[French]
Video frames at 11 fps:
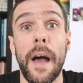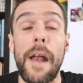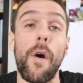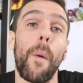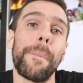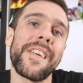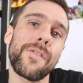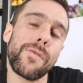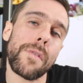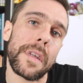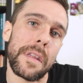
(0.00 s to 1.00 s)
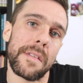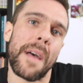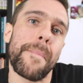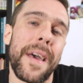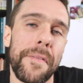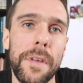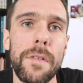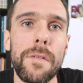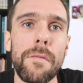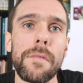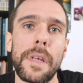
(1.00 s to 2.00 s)
alors bien sûr, il y a des
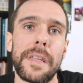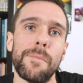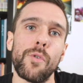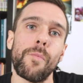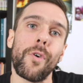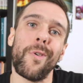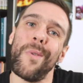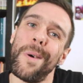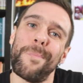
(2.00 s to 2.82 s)
imperfections, il y a des moments euh,